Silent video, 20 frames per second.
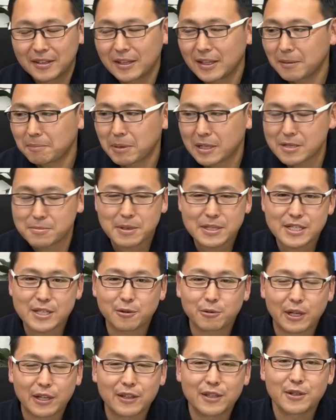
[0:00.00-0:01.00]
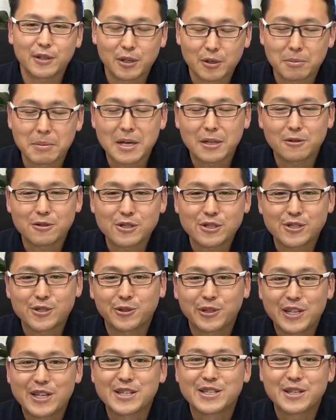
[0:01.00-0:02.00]
でパチパチとかやってるけど毎年
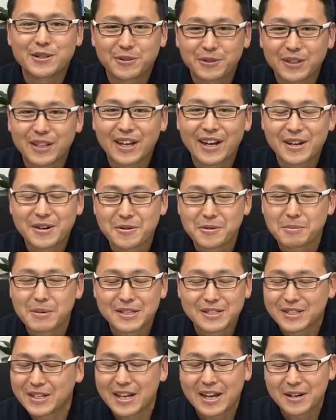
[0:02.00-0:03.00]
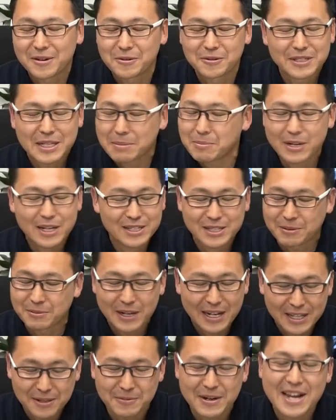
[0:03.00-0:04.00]
出店してるんで、あの別にあのサプライズで
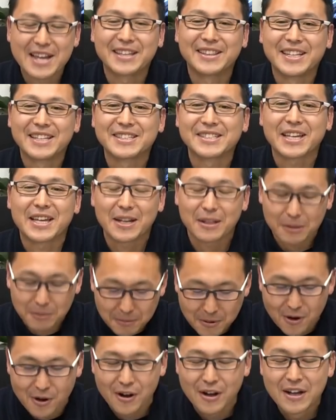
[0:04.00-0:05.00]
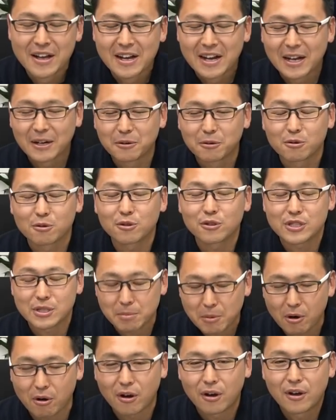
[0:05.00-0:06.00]
も何でもないんですけれども、あの今
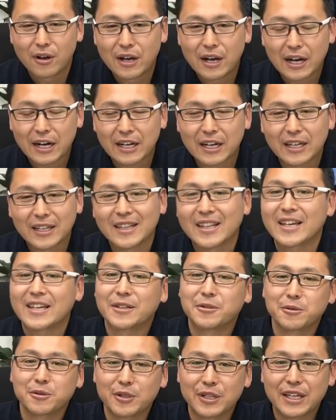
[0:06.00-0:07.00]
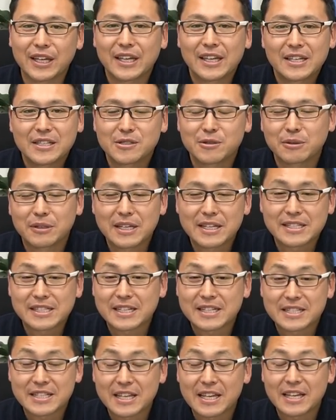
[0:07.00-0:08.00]
年もありがたいことに出店
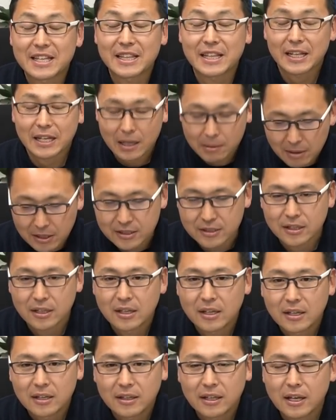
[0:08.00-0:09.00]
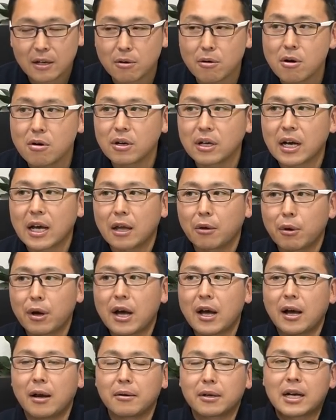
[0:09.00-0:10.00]
させていただけます。で今回
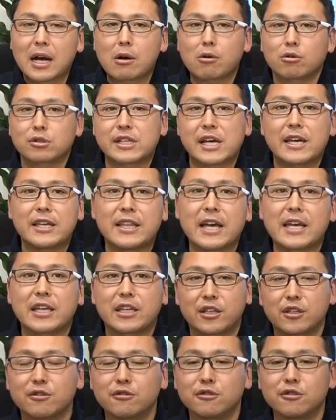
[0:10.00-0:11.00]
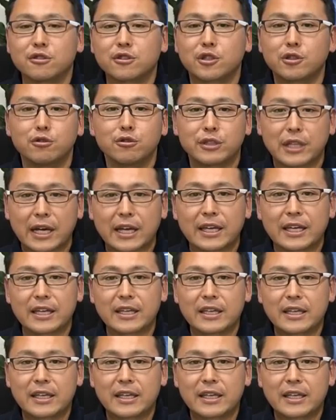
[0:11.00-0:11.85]
は過去最大級きゅうだい